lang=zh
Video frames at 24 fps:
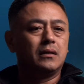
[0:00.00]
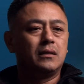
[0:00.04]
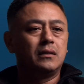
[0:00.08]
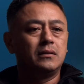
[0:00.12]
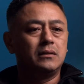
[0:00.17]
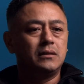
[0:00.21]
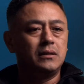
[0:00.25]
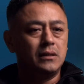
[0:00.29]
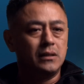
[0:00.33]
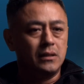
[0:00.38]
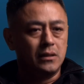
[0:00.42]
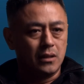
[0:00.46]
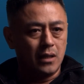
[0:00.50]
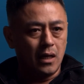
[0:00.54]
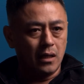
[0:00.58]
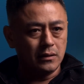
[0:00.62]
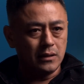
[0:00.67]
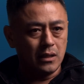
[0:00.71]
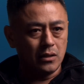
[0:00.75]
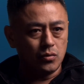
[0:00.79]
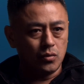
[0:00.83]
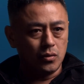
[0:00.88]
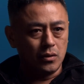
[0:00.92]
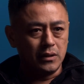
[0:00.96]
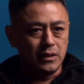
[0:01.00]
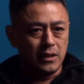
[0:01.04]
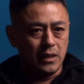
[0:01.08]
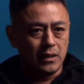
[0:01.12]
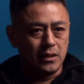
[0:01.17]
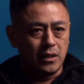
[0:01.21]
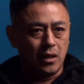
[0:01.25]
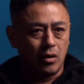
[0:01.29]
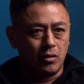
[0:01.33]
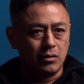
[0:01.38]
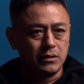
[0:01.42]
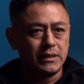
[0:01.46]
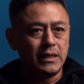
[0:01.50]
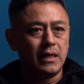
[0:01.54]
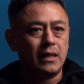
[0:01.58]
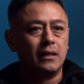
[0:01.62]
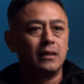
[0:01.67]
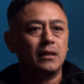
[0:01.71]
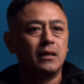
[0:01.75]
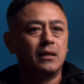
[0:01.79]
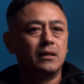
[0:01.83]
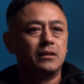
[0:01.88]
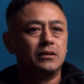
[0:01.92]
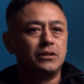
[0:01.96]
你刚才说的那些条
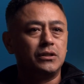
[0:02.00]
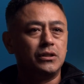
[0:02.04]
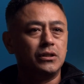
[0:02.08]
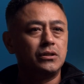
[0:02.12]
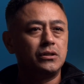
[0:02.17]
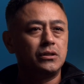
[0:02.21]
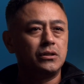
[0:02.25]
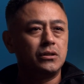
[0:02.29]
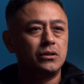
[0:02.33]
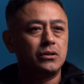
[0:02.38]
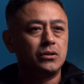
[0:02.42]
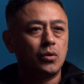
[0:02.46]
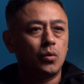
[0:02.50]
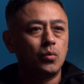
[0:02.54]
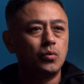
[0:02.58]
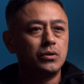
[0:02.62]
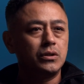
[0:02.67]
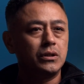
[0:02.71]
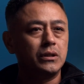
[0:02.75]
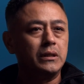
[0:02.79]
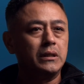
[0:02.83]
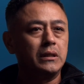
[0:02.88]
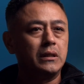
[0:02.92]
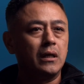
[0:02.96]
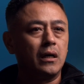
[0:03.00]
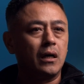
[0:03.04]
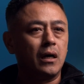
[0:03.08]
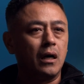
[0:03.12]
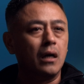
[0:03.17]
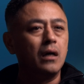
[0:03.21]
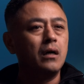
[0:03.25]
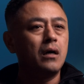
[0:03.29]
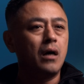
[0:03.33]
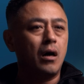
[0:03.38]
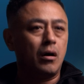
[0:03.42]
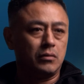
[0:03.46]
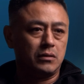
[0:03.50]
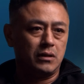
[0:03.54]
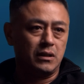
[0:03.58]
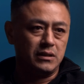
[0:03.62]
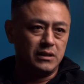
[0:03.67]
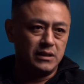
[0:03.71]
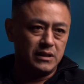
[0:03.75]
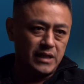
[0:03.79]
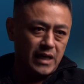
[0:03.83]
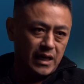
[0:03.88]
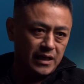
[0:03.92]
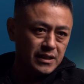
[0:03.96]
件，其实都是一个很好的
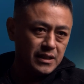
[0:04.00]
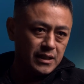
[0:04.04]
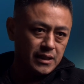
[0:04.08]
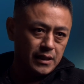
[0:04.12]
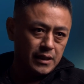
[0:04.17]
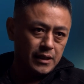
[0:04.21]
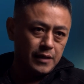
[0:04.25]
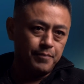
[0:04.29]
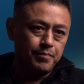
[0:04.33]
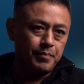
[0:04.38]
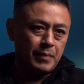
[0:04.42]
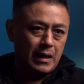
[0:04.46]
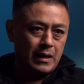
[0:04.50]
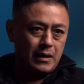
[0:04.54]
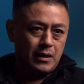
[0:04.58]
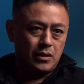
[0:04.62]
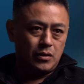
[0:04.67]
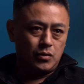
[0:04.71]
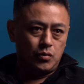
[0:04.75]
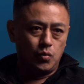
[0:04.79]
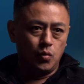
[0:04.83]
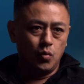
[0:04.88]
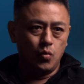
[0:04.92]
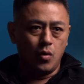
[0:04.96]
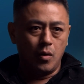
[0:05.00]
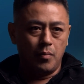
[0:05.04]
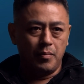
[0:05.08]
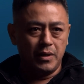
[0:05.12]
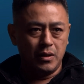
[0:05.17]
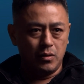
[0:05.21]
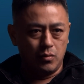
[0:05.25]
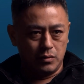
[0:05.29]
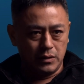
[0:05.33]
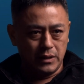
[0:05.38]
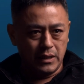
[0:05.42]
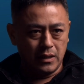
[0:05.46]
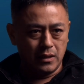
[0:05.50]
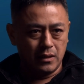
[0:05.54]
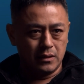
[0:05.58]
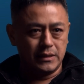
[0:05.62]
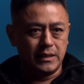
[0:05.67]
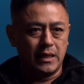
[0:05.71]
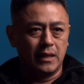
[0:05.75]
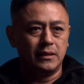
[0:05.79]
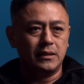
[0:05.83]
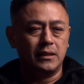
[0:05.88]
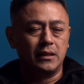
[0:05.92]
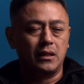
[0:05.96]
前提。如果没有那个
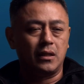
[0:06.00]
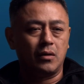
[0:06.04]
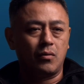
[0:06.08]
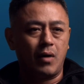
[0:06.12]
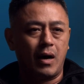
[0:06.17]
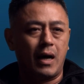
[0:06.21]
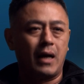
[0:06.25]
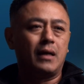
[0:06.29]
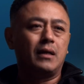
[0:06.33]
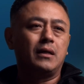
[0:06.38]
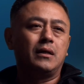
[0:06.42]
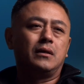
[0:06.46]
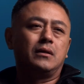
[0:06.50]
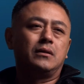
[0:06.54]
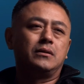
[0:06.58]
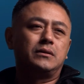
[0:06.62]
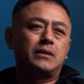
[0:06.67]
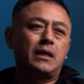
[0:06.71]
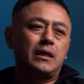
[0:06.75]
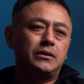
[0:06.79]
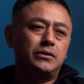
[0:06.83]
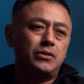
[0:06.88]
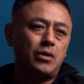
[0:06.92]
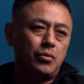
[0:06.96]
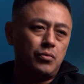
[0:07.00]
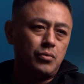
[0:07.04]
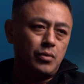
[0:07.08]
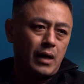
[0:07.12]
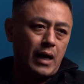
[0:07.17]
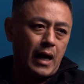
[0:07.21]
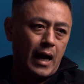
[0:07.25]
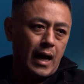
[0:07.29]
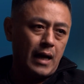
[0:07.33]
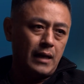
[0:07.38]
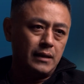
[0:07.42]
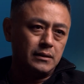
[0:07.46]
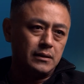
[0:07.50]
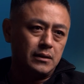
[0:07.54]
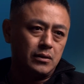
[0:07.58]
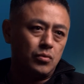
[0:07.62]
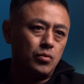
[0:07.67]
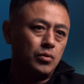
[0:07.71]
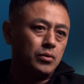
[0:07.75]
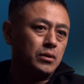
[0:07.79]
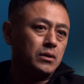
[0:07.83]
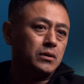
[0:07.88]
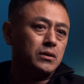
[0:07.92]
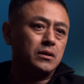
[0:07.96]
前提的话，在教育孩子
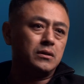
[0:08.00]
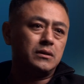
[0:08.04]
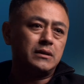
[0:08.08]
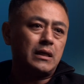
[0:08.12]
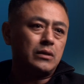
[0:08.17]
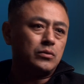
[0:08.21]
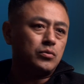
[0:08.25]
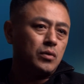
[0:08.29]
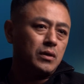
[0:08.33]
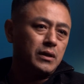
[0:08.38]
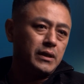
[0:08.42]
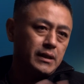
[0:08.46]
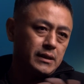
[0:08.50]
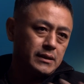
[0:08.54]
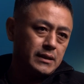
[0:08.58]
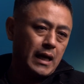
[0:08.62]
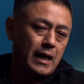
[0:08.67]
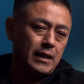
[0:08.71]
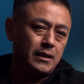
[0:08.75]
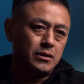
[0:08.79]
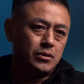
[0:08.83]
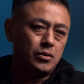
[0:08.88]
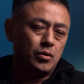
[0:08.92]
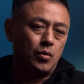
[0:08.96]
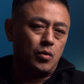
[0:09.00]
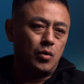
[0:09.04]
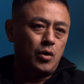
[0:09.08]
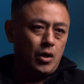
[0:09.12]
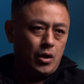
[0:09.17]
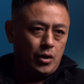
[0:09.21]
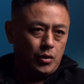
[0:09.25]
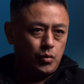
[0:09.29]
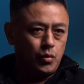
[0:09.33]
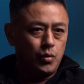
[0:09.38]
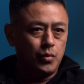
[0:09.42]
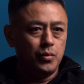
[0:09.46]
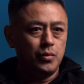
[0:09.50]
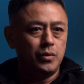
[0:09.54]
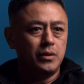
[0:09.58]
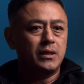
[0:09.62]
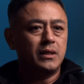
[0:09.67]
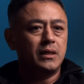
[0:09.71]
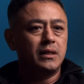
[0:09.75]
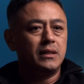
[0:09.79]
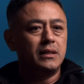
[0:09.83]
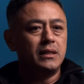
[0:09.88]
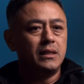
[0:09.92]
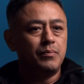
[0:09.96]
或者是在做理财的时候，对于一
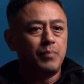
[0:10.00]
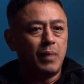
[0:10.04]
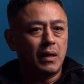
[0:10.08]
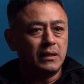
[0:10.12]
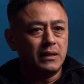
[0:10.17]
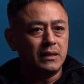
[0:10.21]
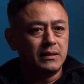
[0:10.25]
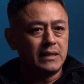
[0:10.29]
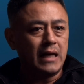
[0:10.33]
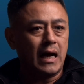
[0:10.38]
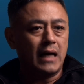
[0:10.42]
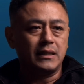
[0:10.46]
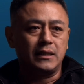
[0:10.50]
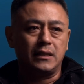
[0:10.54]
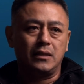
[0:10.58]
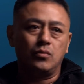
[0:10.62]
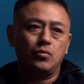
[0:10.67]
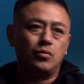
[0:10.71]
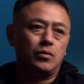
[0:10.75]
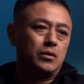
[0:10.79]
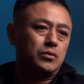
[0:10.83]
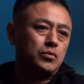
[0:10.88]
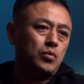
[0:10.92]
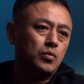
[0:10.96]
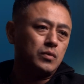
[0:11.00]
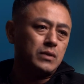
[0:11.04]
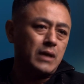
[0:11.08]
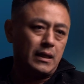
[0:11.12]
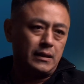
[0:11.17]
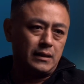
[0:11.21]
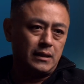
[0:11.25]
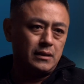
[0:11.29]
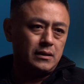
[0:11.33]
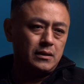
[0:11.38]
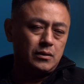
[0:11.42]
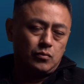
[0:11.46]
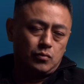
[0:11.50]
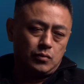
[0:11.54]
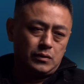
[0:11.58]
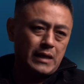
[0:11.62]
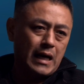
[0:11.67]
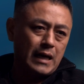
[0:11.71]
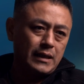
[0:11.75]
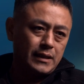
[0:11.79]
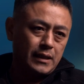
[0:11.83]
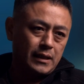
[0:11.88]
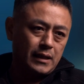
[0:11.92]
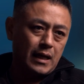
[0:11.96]
个一般的家庭或者中产的这种
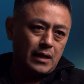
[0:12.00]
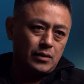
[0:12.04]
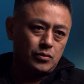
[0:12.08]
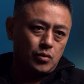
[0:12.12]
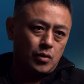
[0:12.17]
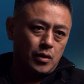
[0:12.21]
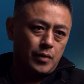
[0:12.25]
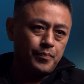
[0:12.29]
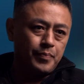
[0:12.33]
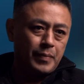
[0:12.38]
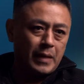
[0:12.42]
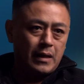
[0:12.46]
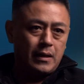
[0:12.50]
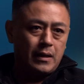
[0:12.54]
家庭来说，